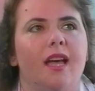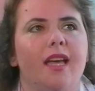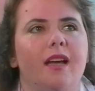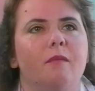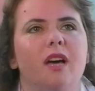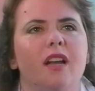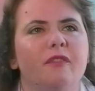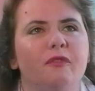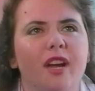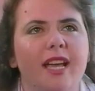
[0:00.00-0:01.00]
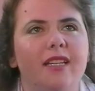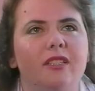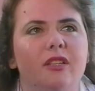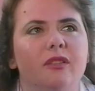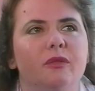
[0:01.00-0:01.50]
Ich habe keine
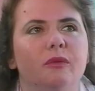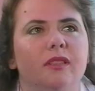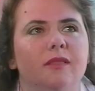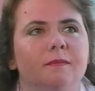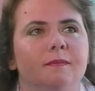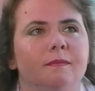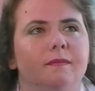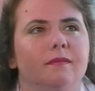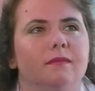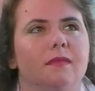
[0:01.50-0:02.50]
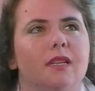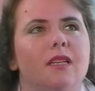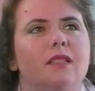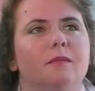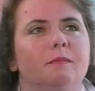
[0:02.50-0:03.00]
Angst,
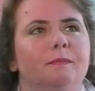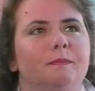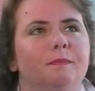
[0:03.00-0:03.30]
ähm,